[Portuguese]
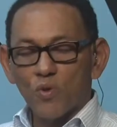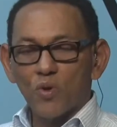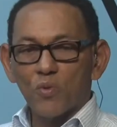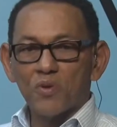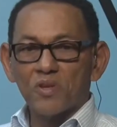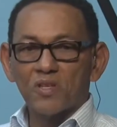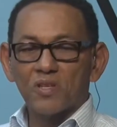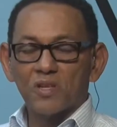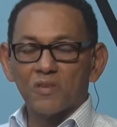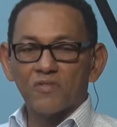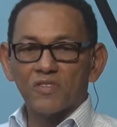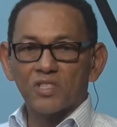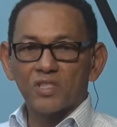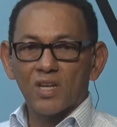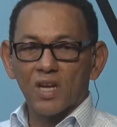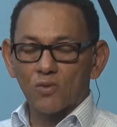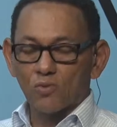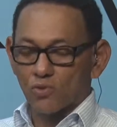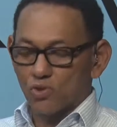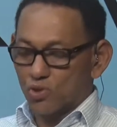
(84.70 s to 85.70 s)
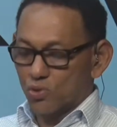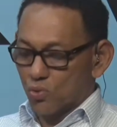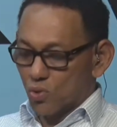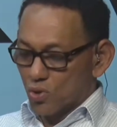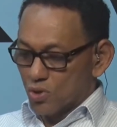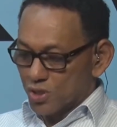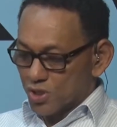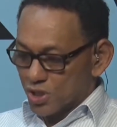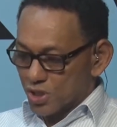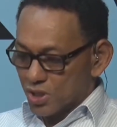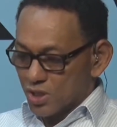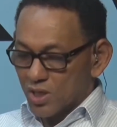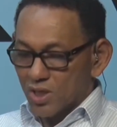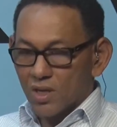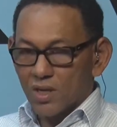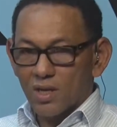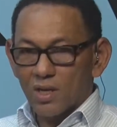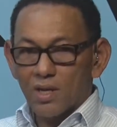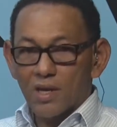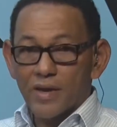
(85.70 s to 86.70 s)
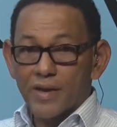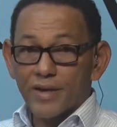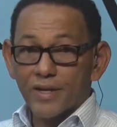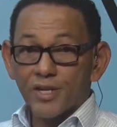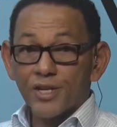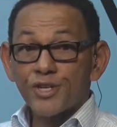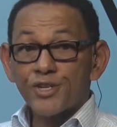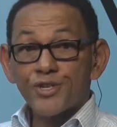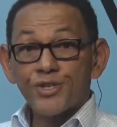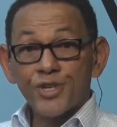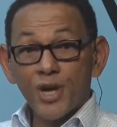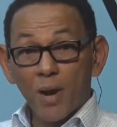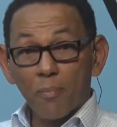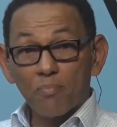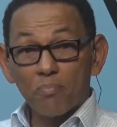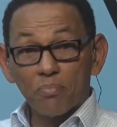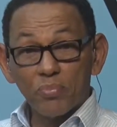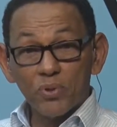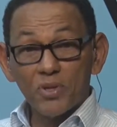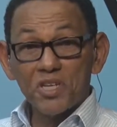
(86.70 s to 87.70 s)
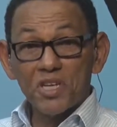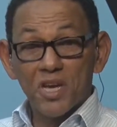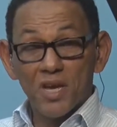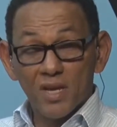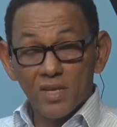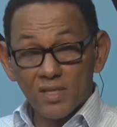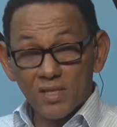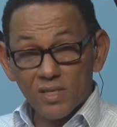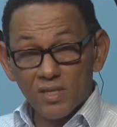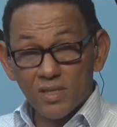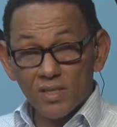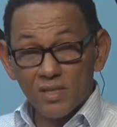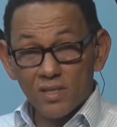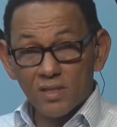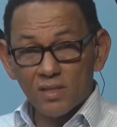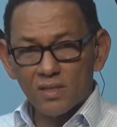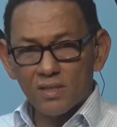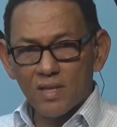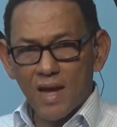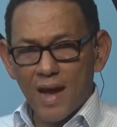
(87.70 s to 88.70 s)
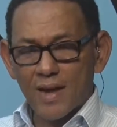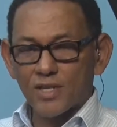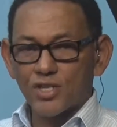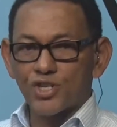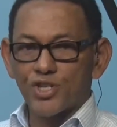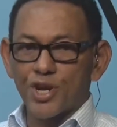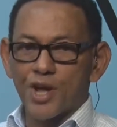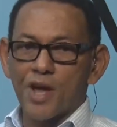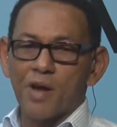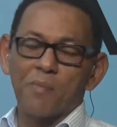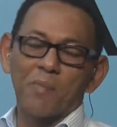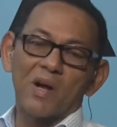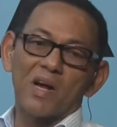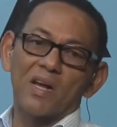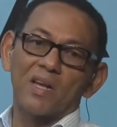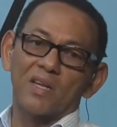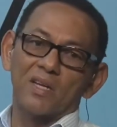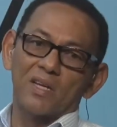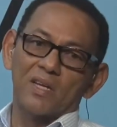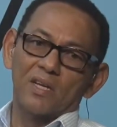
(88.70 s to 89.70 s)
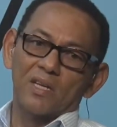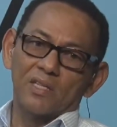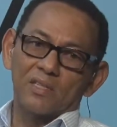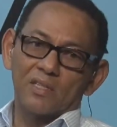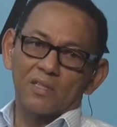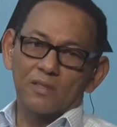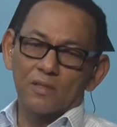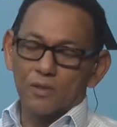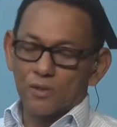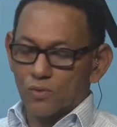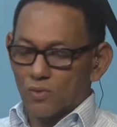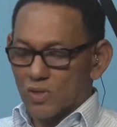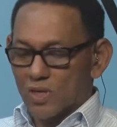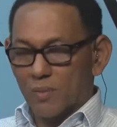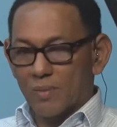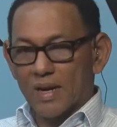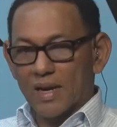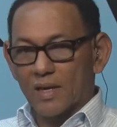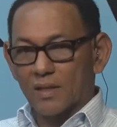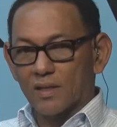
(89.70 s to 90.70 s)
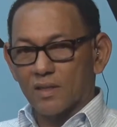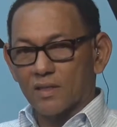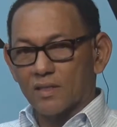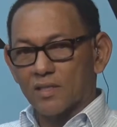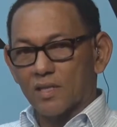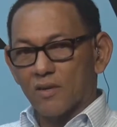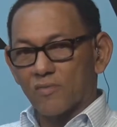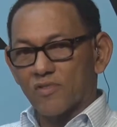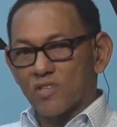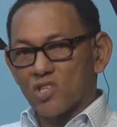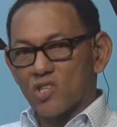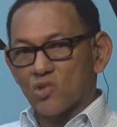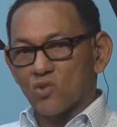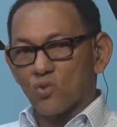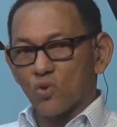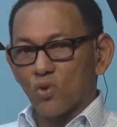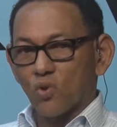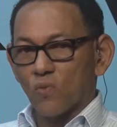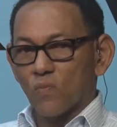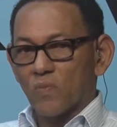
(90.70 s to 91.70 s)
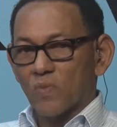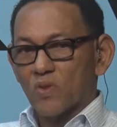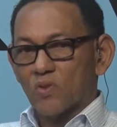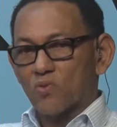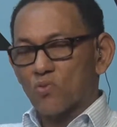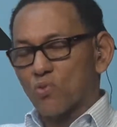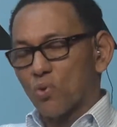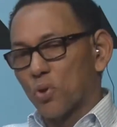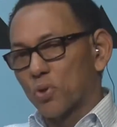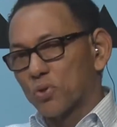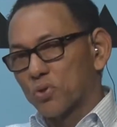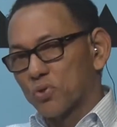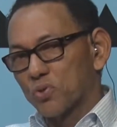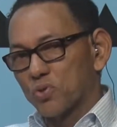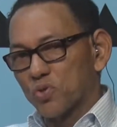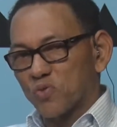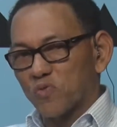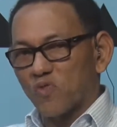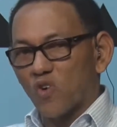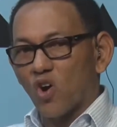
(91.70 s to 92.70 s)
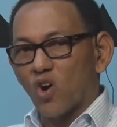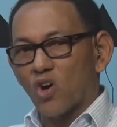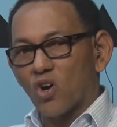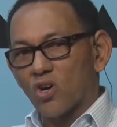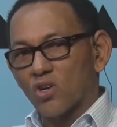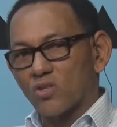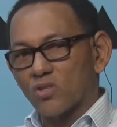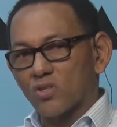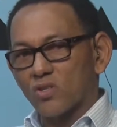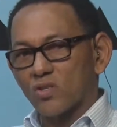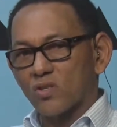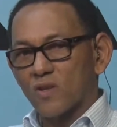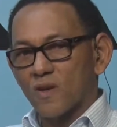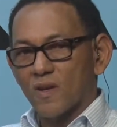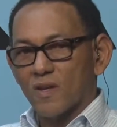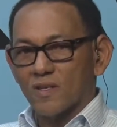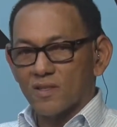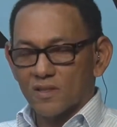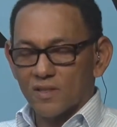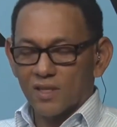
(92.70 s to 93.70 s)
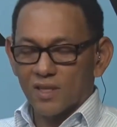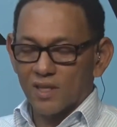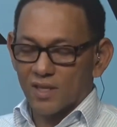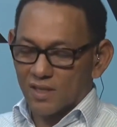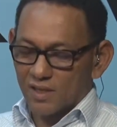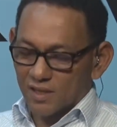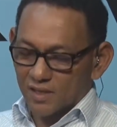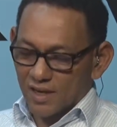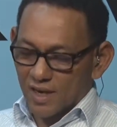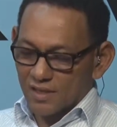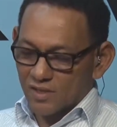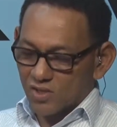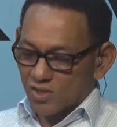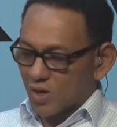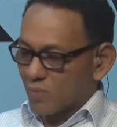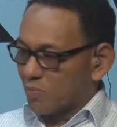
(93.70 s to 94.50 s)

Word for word: meu entrevistado de hoje é chapuriense da Gema, entendeu? O camarada que já visitou todos os forrós né, lá de